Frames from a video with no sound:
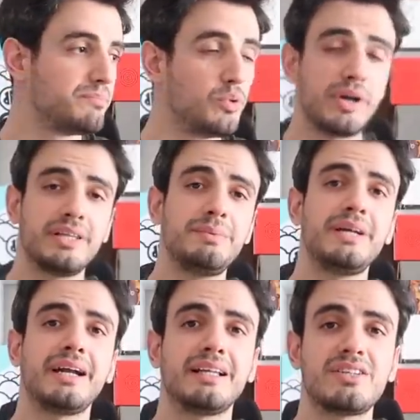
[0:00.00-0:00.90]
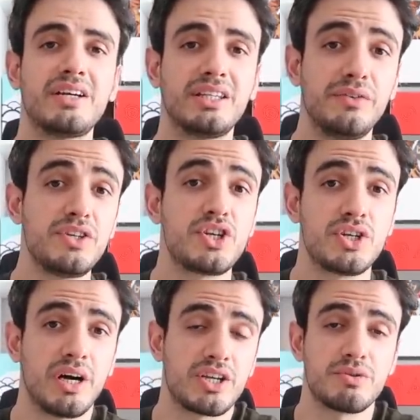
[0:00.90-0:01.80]
Bu arada bir de arkadaşlar Twitch
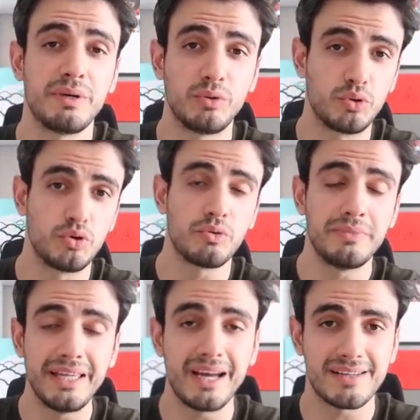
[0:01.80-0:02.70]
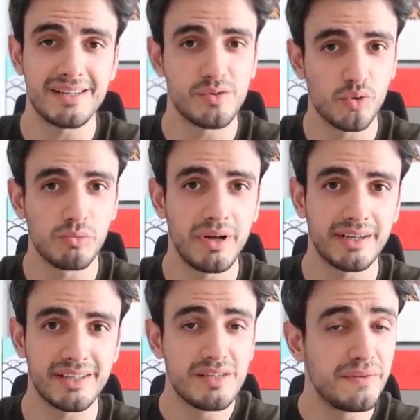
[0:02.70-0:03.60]
açmayı düşünüyorum. Ne dersiniz
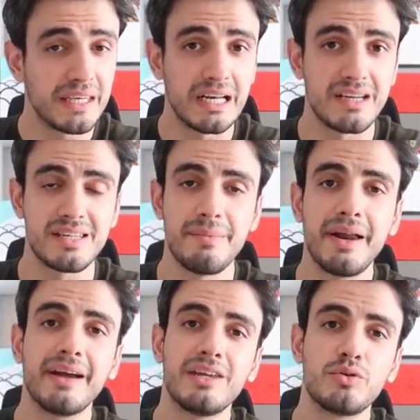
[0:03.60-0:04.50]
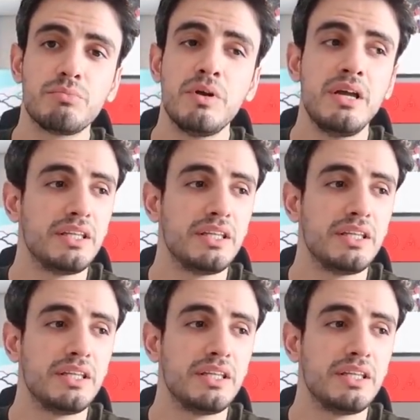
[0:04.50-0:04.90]
yorumlarda sizin fikirlerinizi de merak ediyorum.